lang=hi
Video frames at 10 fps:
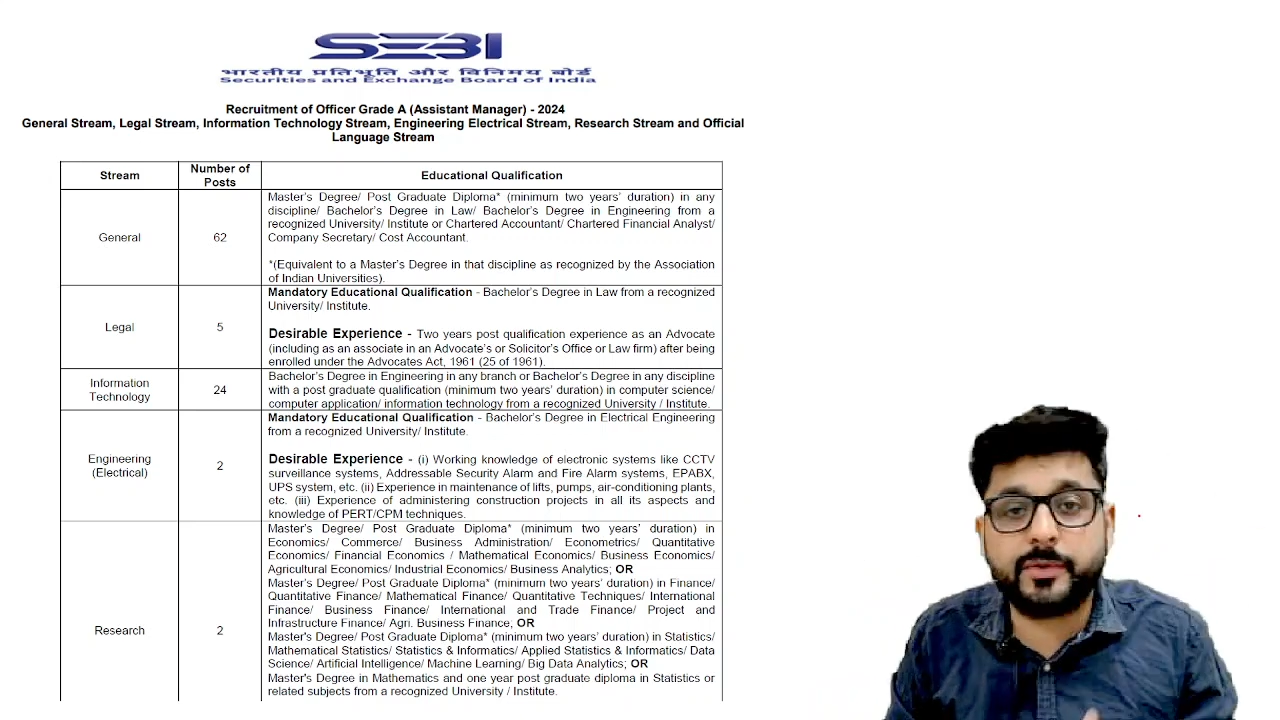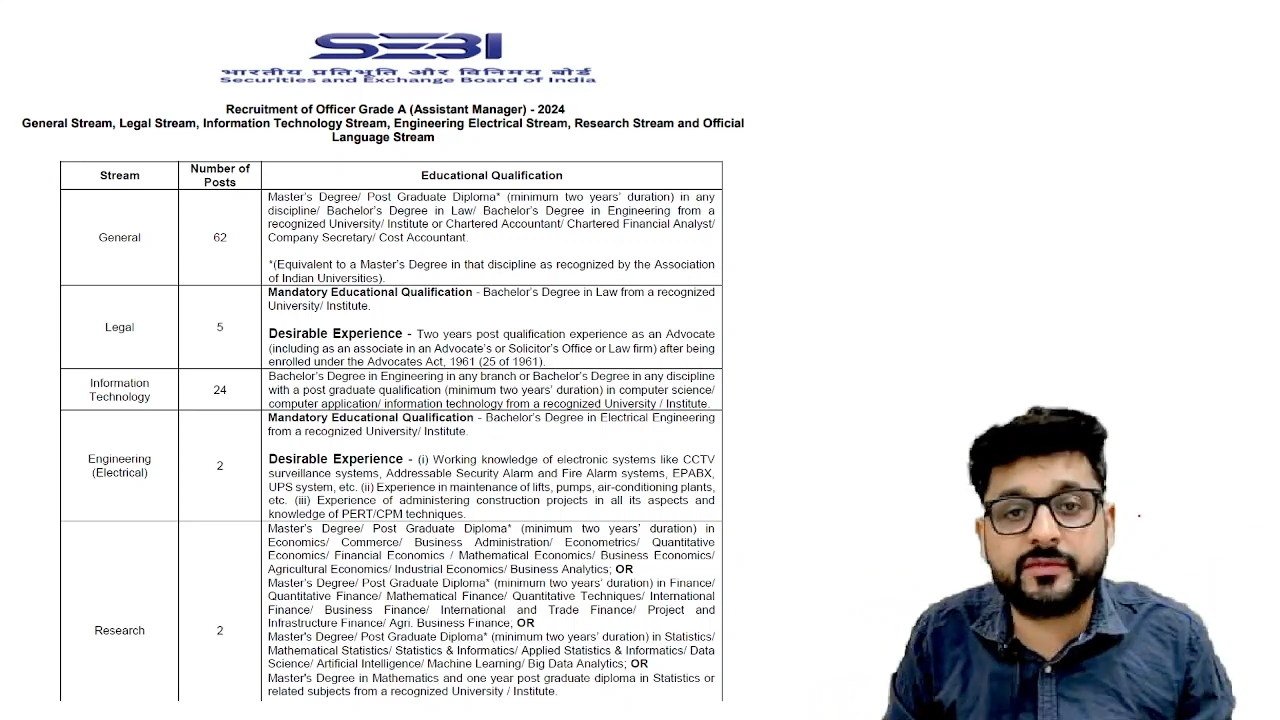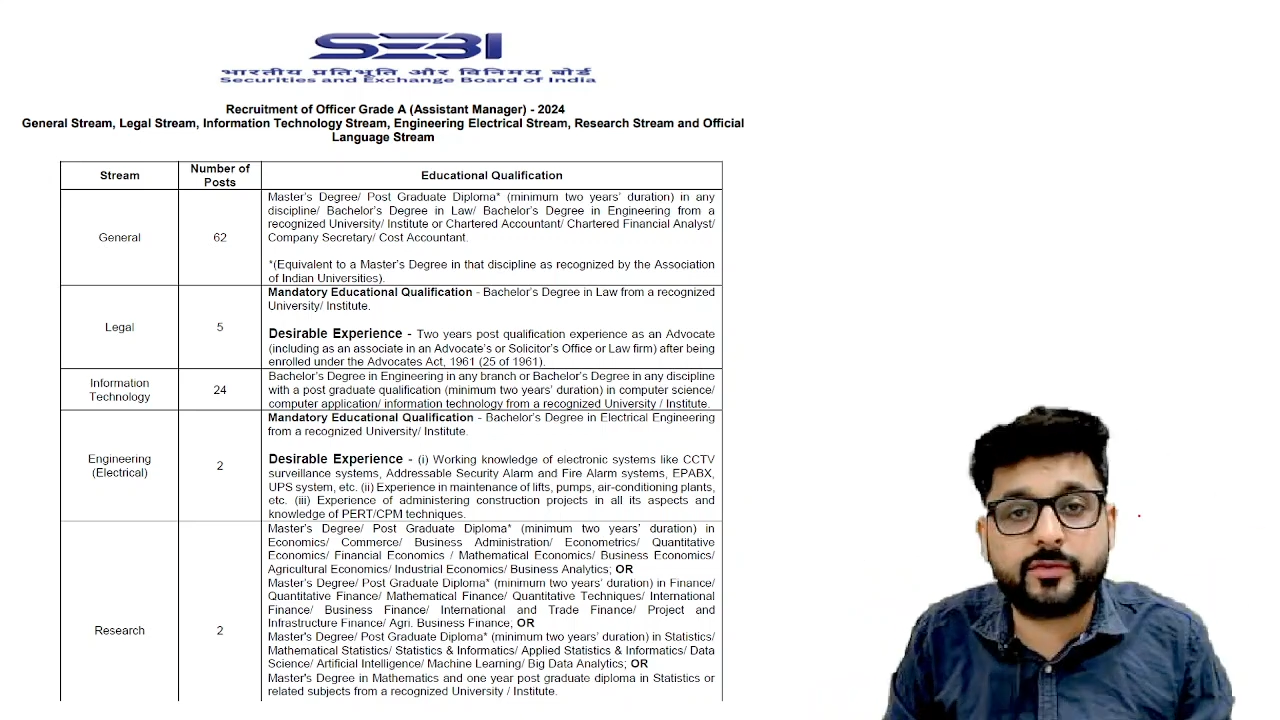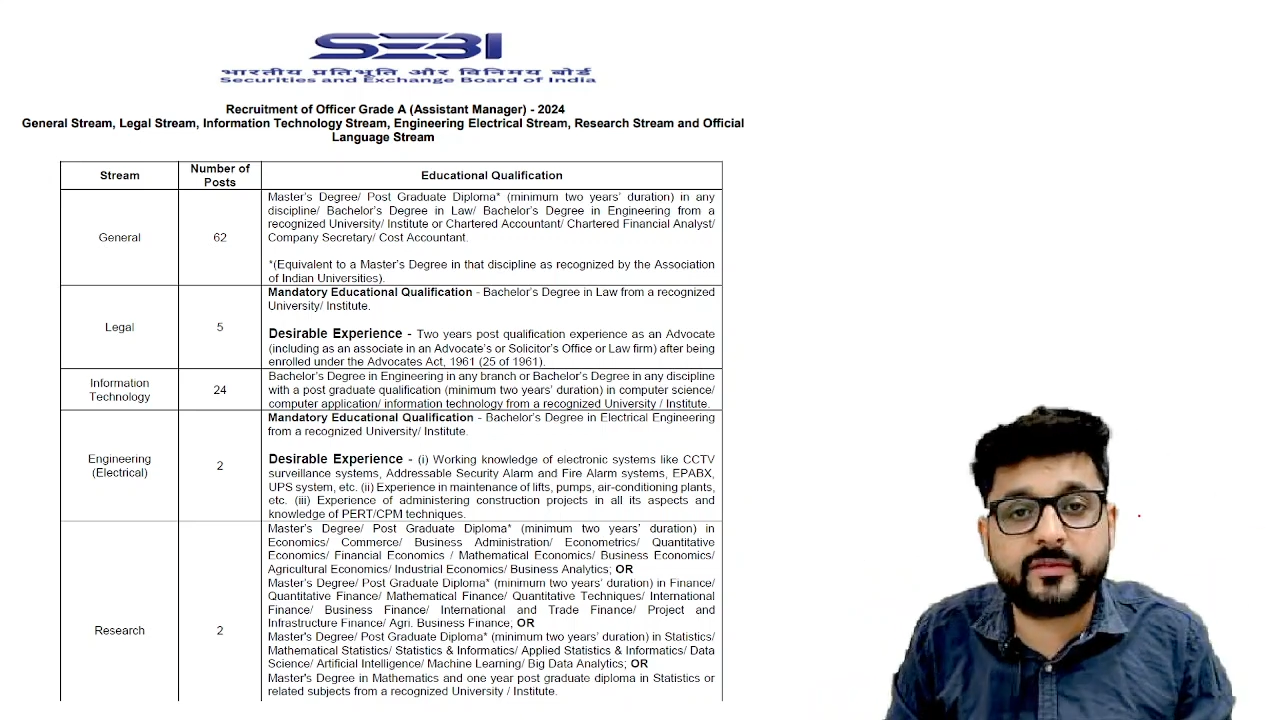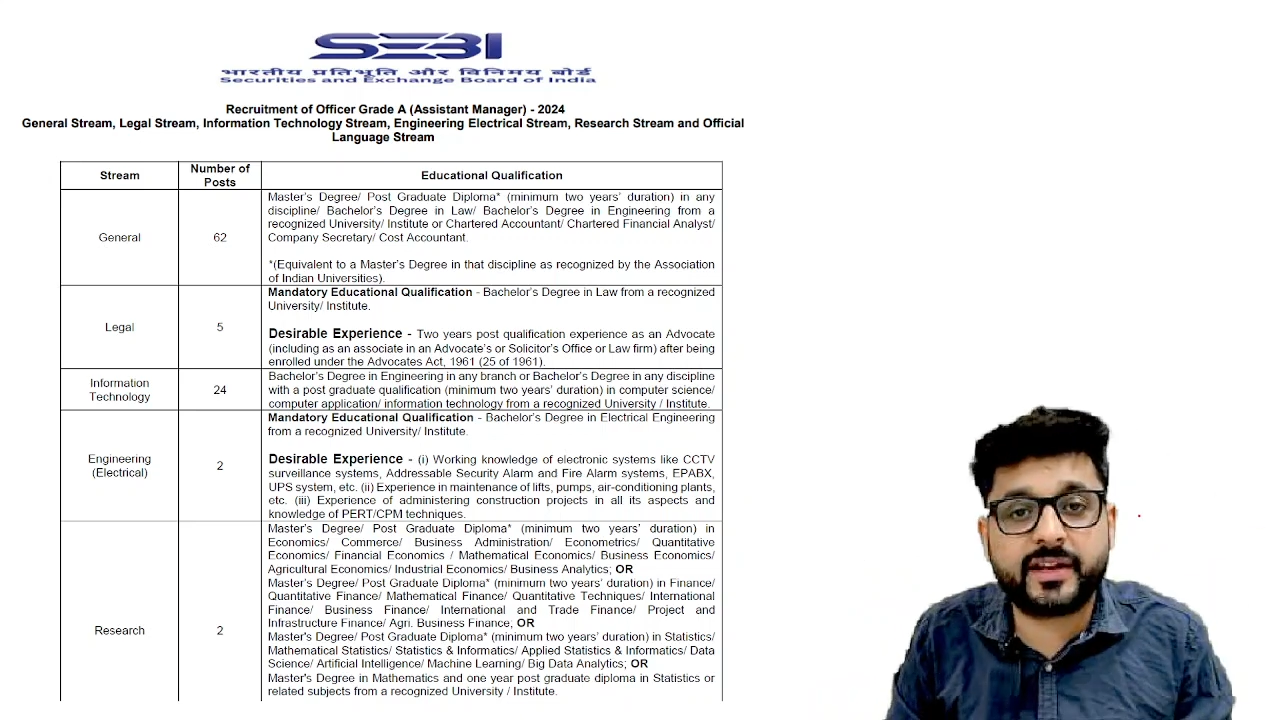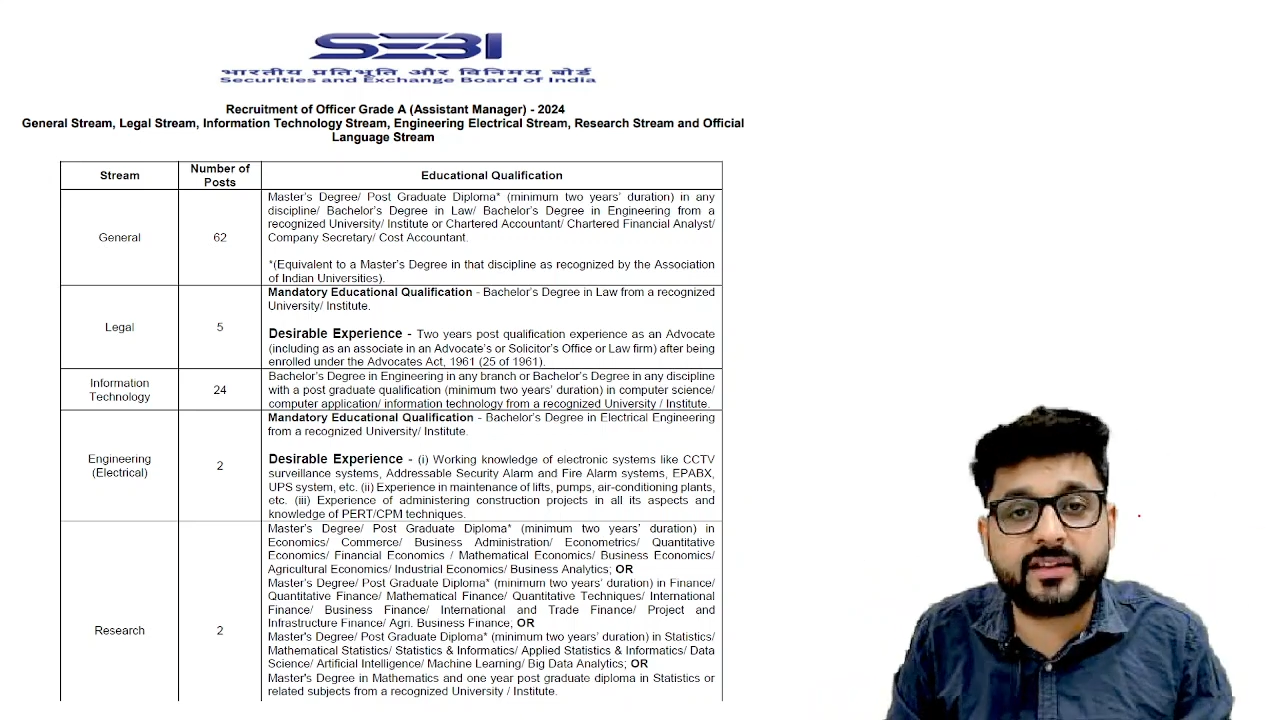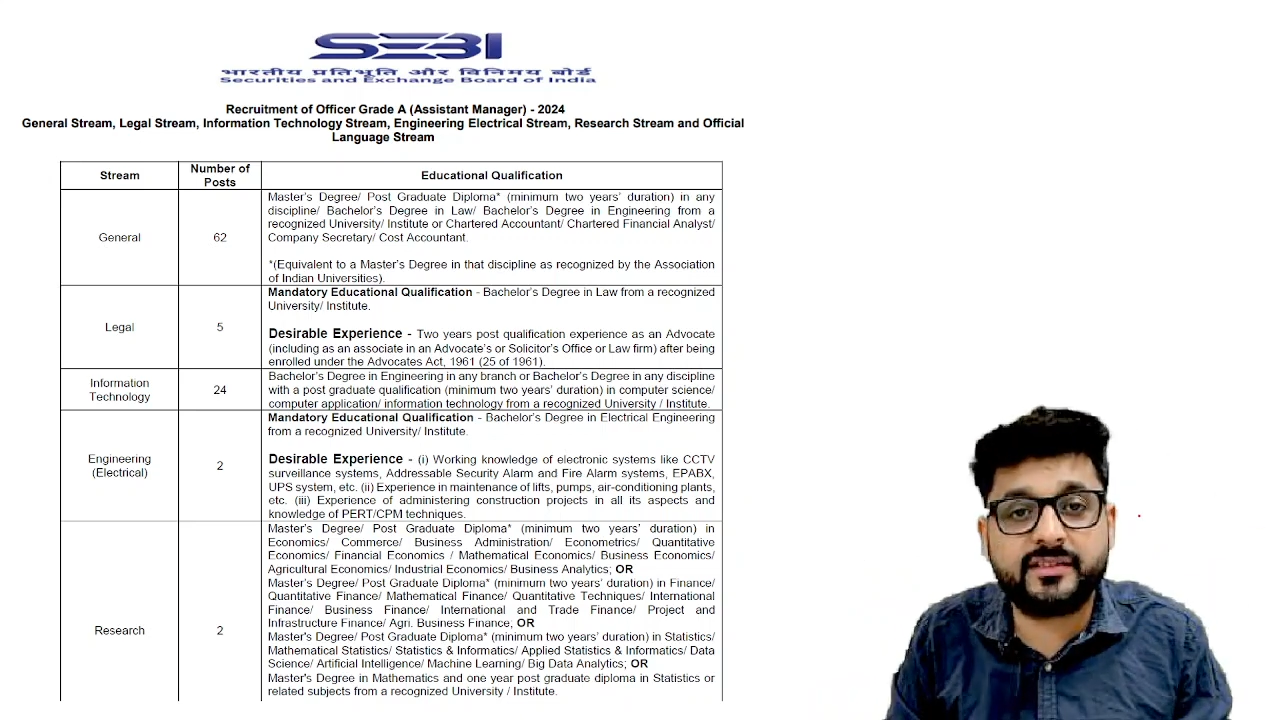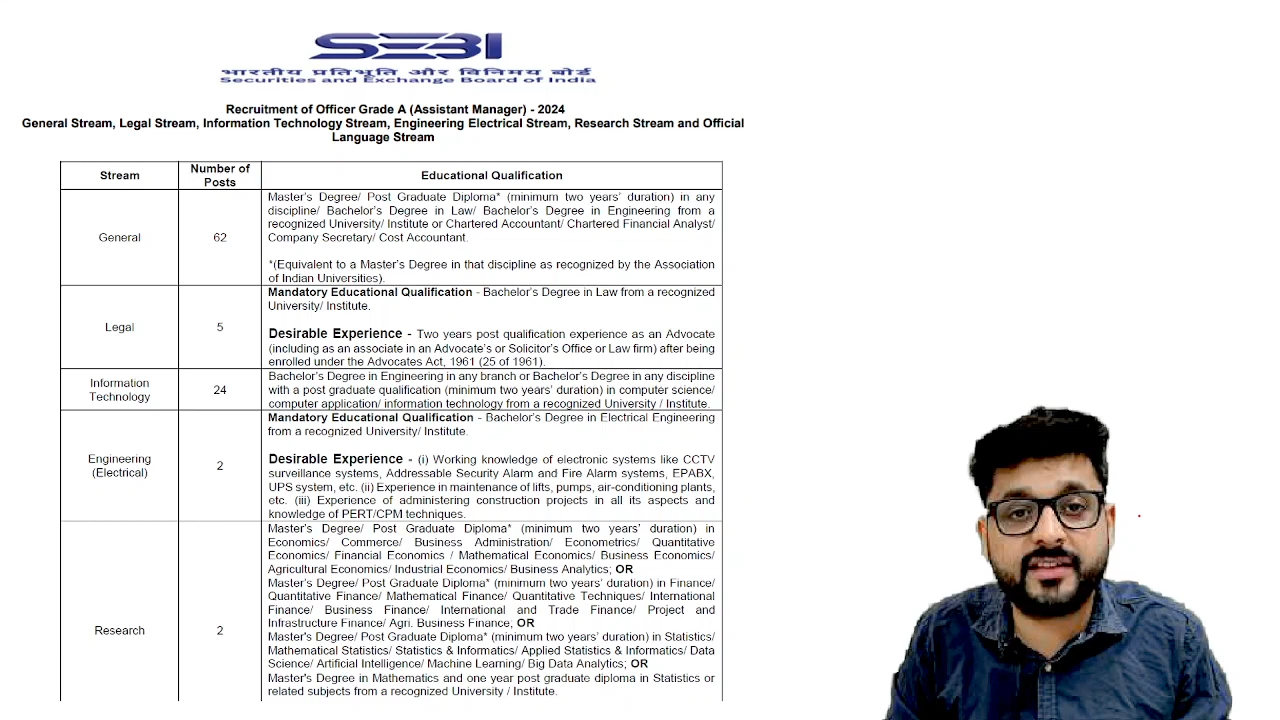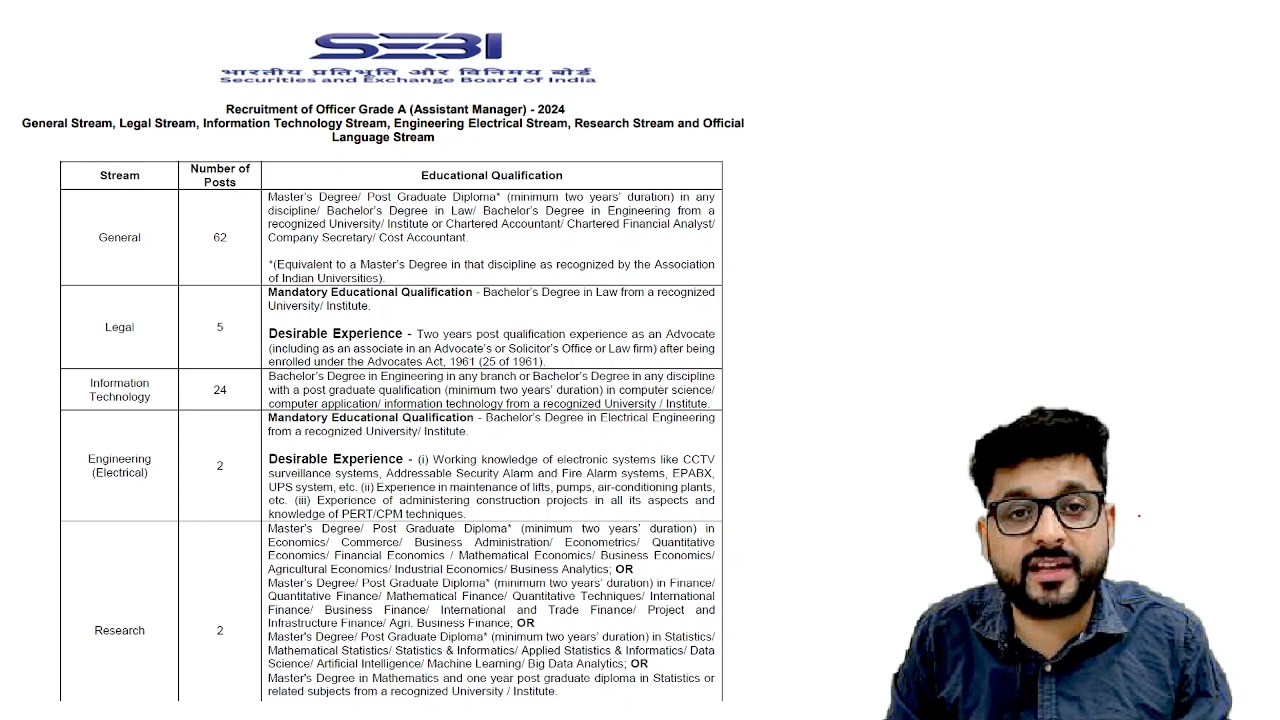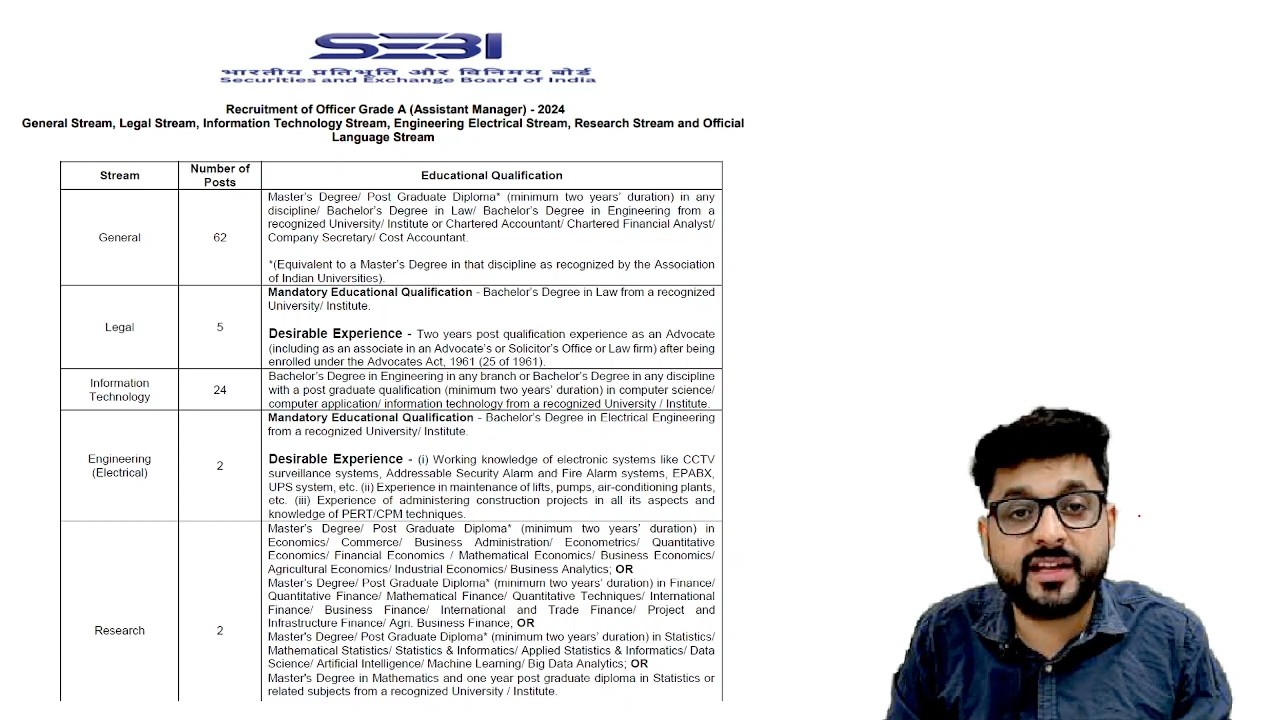24
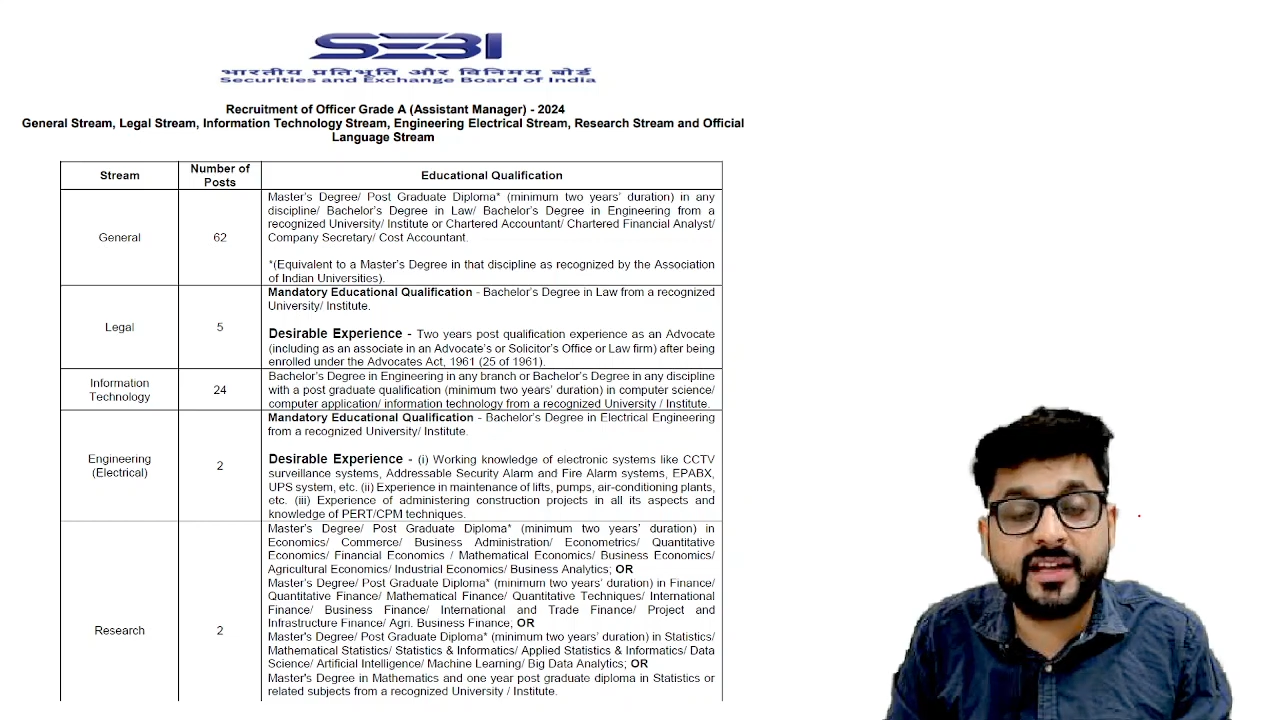वैकेंसीज हैं